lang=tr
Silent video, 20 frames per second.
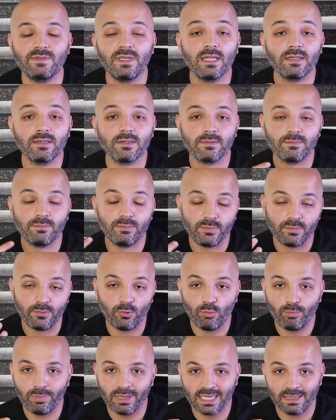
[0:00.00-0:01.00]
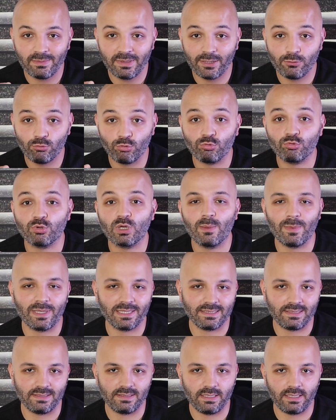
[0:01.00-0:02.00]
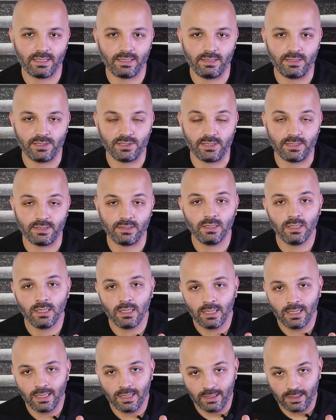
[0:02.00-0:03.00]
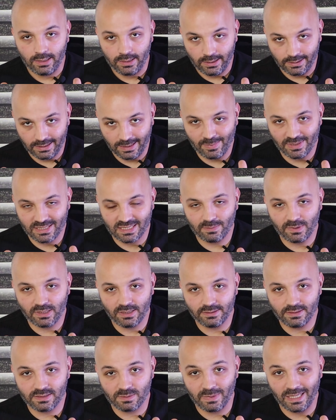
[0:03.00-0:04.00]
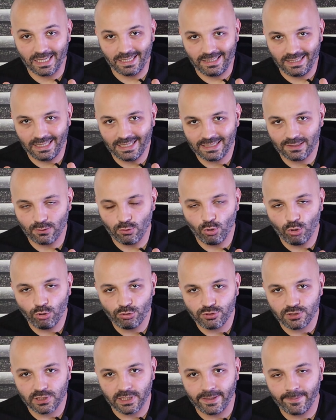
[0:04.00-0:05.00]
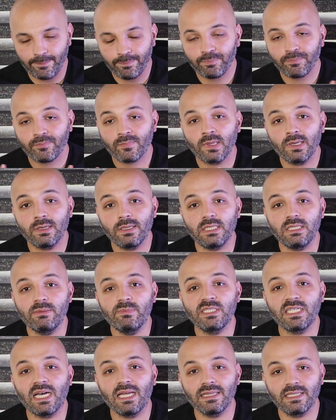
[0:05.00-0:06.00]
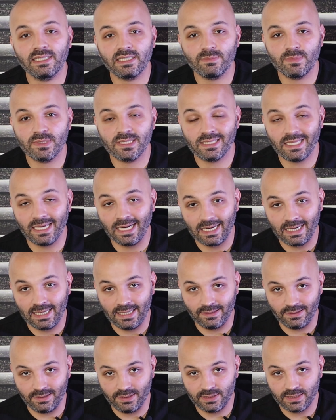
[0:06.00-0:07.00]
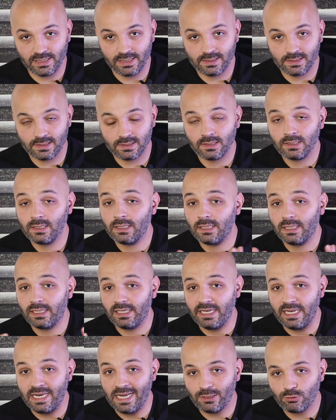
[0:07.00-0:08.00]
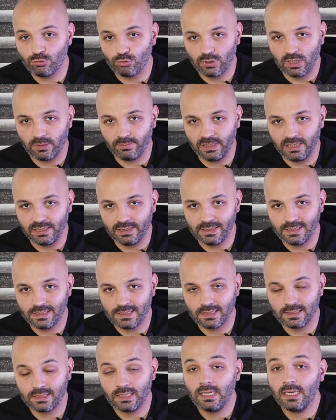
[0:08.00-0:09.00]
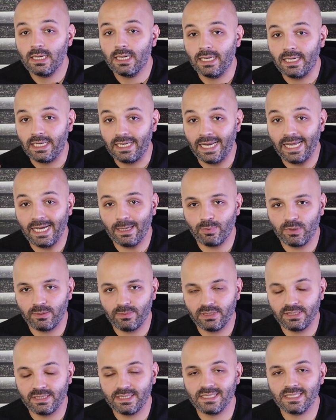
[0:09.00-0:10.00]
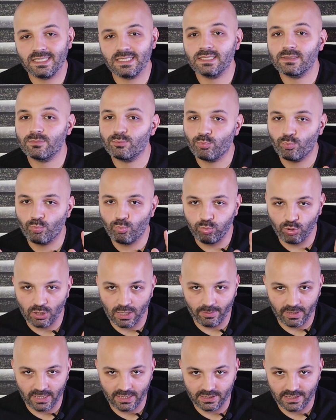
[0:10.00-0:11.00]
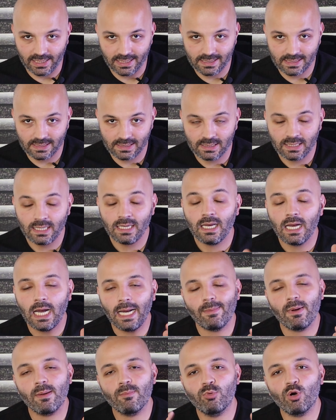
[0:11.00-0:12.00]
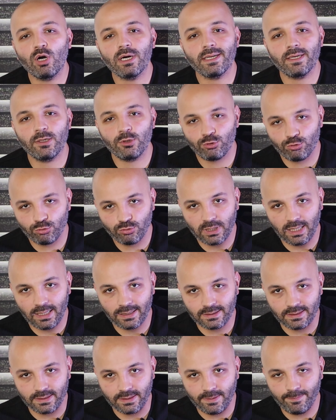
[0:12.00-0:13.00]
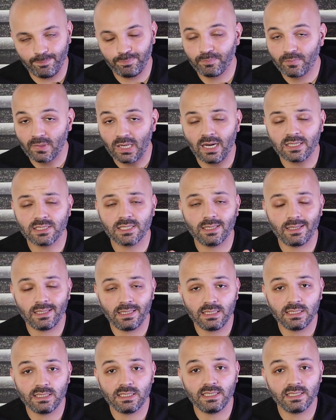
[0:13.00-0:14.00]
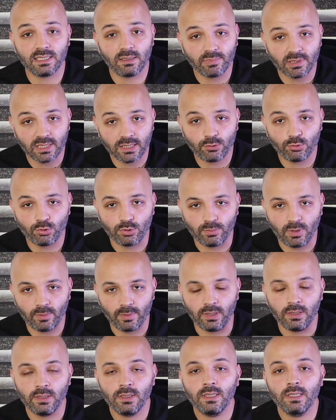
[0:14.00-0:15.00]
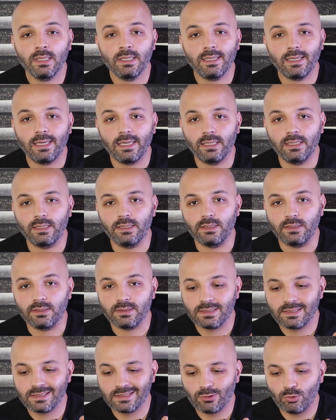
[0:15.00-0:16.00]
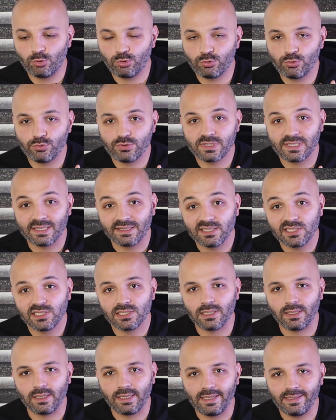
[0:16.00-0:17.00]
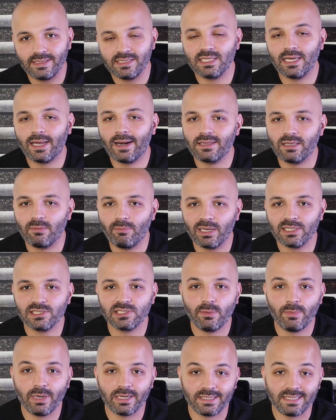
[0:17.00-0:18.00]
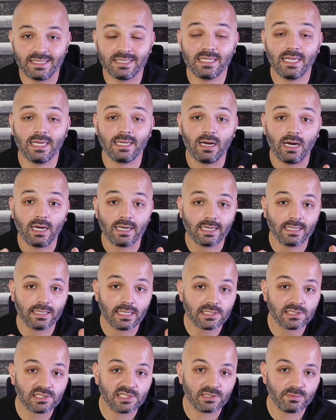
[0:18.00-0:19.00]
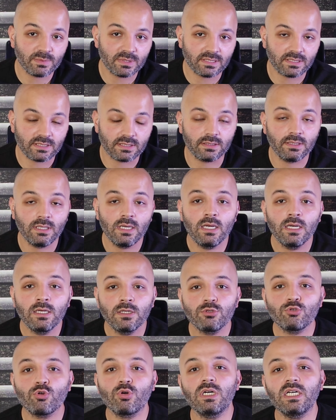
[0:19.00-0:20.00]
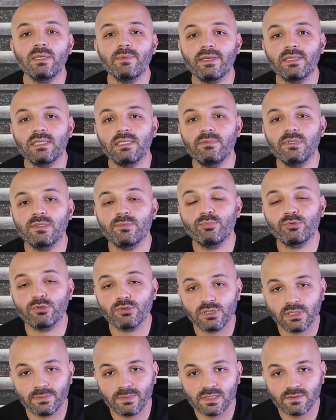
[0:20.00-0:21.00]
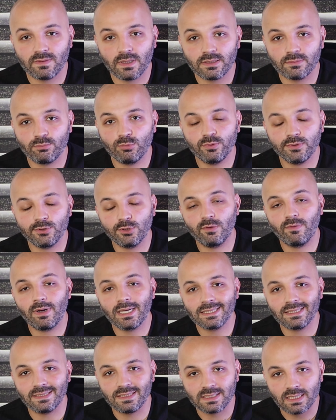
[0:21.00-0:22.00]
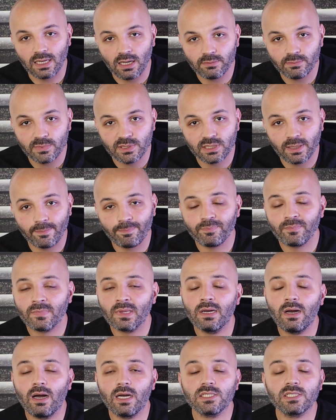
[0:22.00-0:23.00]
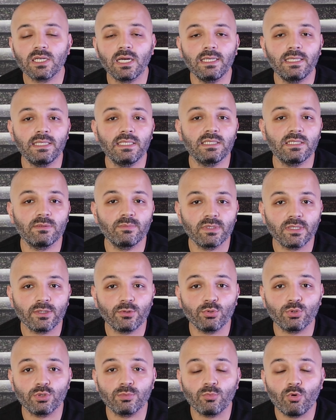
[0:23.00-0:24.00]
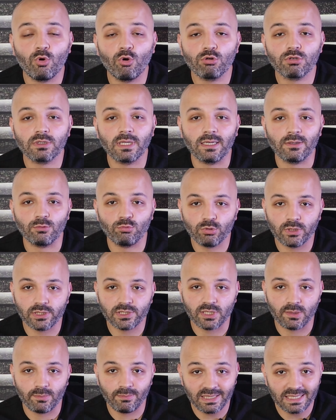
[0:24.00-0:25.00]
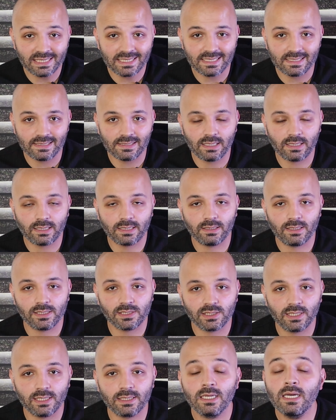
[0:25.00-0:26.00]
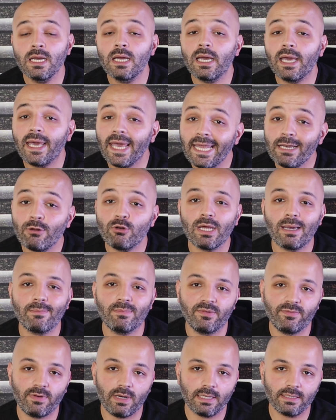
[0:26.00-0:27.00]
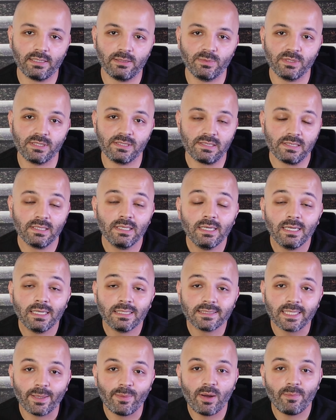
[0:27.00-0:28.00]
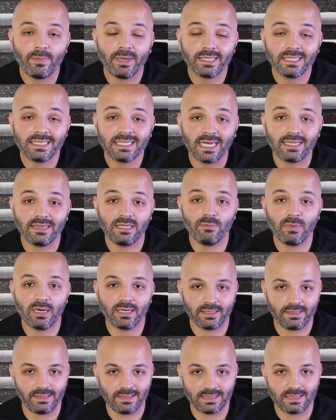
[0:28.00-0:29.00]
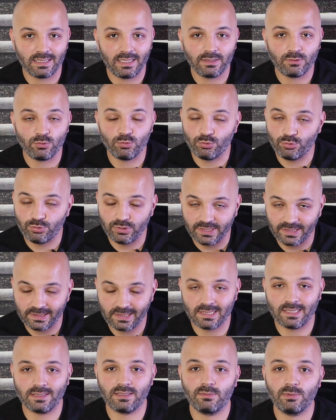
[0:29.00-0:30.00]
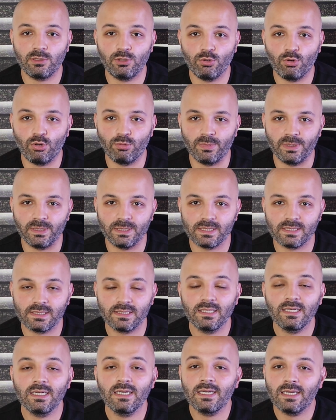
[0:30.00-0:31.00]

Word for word: Fiyat o baremini tutturamazsınız arkadaşlar. Demek istediğimi anladınız mı? Yani ilk önce imkanlarımızı değerlendireceğiz. Ne sunabiliriz? Ne yapabiliriz? Buna bakacağız. Hemen bu araya şunu da aktarayım. Aşağıda linkini yine bırakıyorum ama e, stoksuz satışla e-ticarete başlamak isteyen arkadaşlarımız için çok kıymetli bir projemiz var. Bu videoda vaktinizi almayacağım. Aşağı linkini bırakıyorum. Oradan ulaşabilirsiniz arkadaşlar. En önemli farkımız tamamen kendi markanıza ait ürünleri de satabiliyor olmanız.